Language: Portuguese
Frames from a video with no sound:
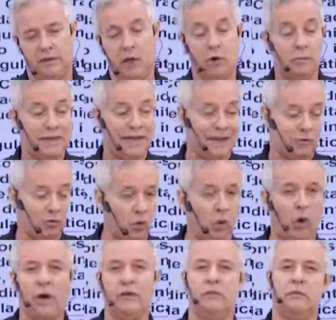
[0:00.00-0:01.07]
é
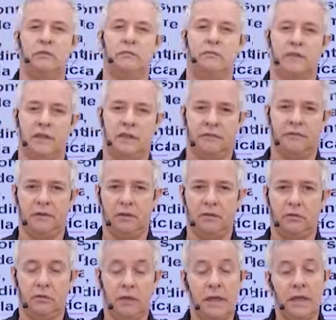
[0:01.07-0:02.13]
obrigatório ser feito.